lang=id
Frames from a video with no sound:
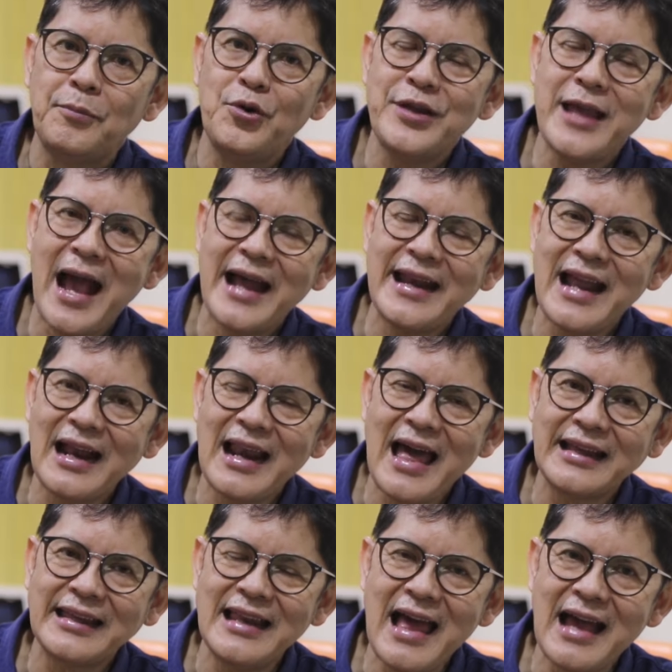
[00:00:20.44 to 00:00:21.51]
punya anak
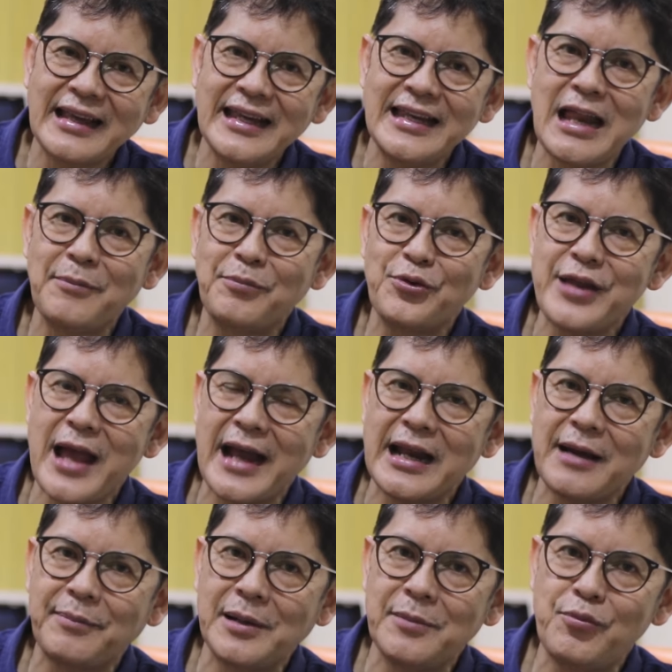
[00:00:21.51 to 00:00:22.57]
laki-laki dan punya
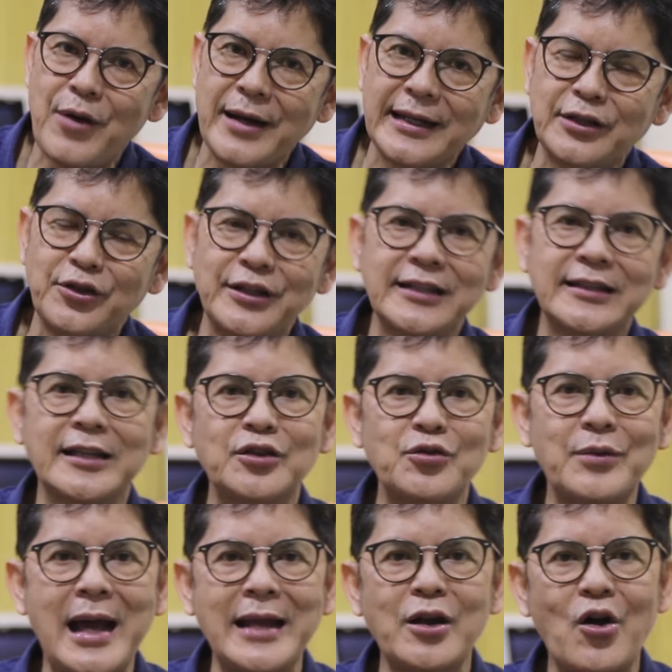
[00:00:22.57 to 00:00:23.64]
anak perempuan itu
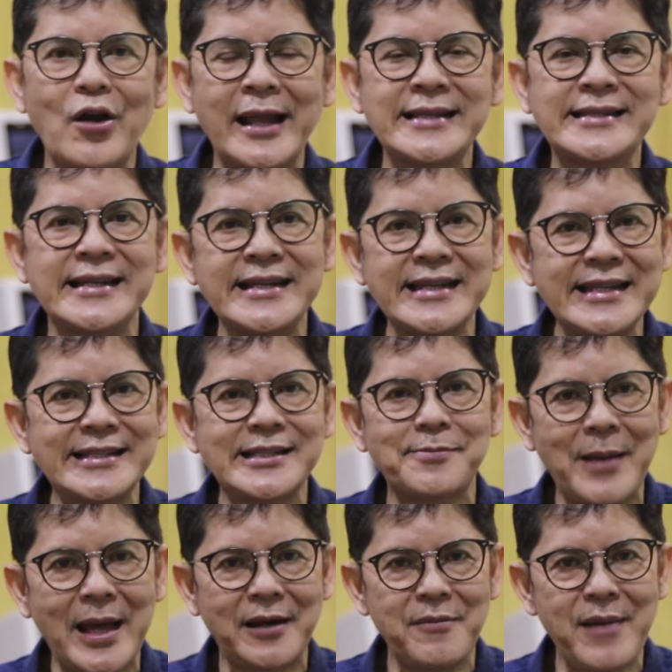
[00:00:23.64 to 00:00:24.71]
ditentukan oleh jenis
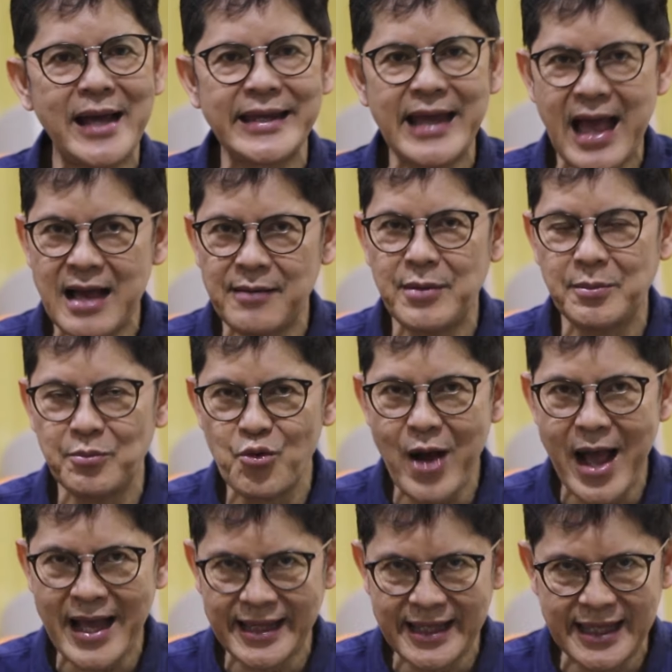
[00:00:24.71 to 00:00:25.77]
sperma yang
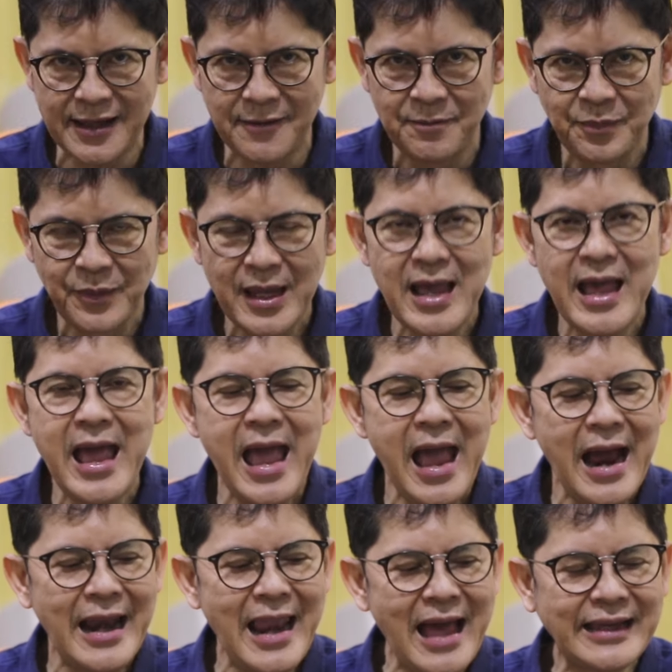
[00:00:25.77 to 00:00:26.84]
membuahi.
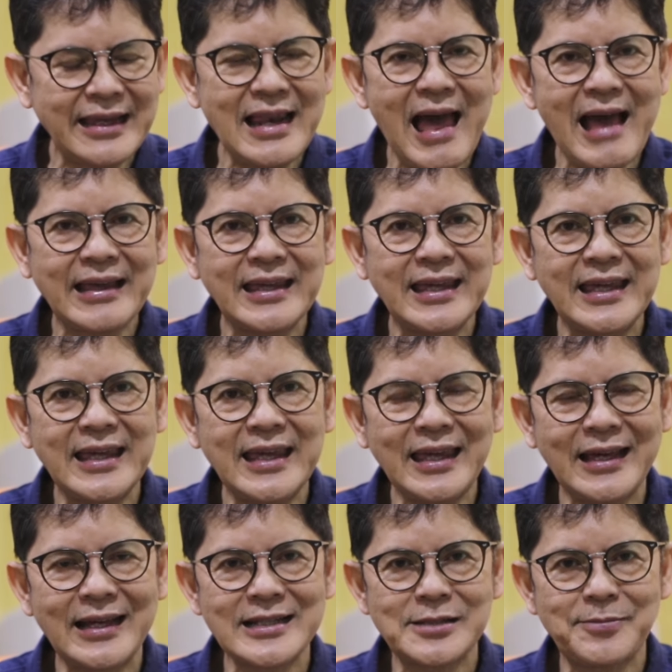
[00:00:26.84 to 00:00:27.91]
Laki-laki
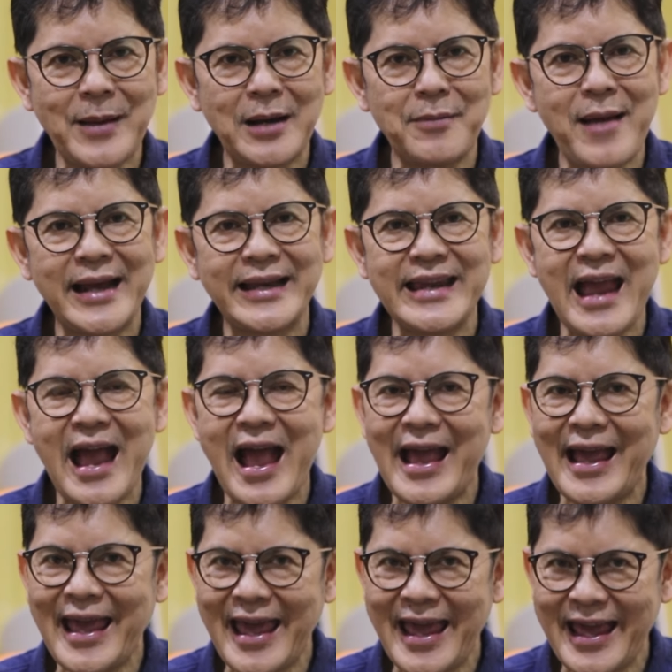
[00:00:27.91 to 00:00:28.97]
spermanya
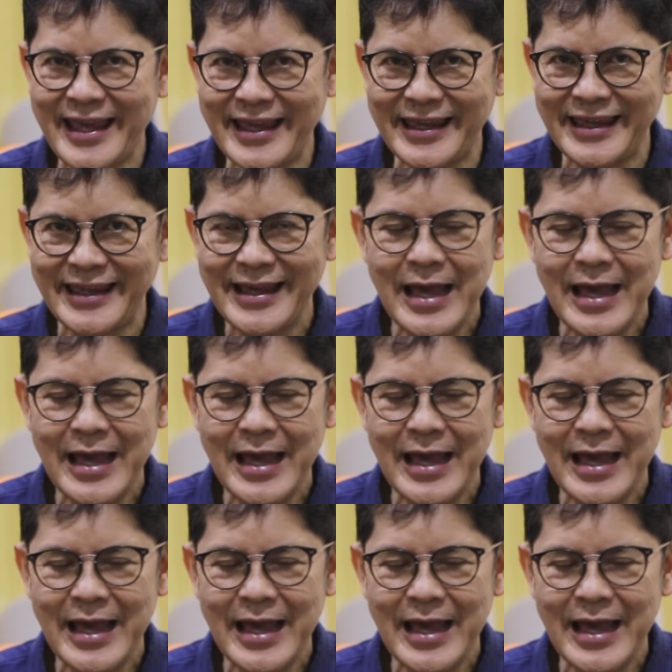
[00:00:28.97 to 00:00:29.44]
A,